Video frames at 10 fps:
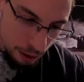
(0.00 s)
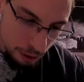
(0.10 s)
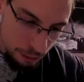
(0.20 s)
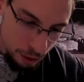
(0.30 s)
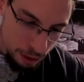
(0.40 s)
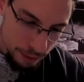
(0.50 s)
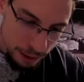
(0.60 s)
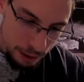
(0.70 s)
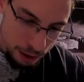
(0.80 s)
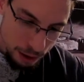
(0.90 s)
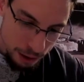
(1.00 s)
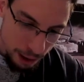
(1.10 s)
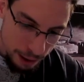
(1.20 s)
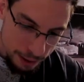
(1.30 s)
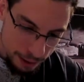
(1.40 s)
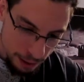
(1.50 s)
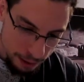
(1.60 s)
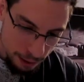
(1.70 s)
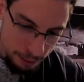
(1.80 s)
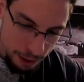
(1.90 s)
Come ogni medicina, il
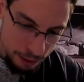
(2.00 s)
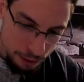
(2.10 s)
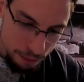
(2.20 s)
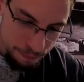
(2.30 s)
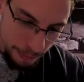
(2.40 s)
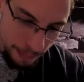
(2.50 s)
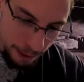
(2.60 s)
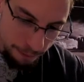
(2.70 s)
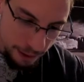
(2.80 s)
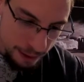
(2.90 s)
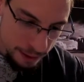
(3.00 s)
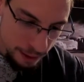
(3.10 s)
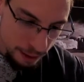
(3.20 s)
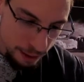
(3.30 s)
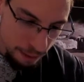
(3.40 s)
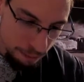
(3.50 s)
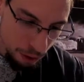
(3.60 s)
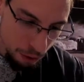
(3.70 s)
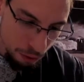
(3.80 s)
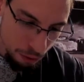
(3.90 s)
trattamento deve essere
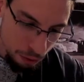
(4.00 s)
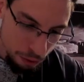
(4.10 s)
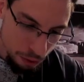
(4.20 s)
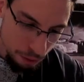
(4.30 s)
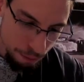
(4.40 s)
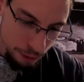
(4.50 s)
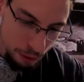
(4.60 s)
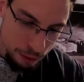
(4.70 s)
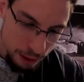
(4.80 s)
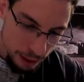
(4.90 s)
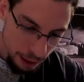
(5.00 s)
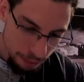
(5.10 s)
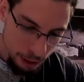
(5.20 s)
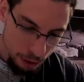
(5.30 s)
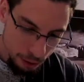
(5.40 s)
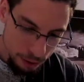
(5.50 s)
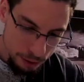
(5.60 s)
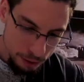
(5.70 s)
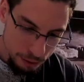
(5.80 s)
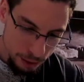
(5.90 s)
sempre concluso per ottenere i migliori
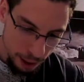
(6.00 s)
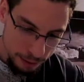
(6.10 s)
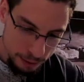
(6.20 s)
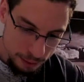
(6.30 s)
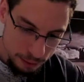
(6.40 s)
risultati.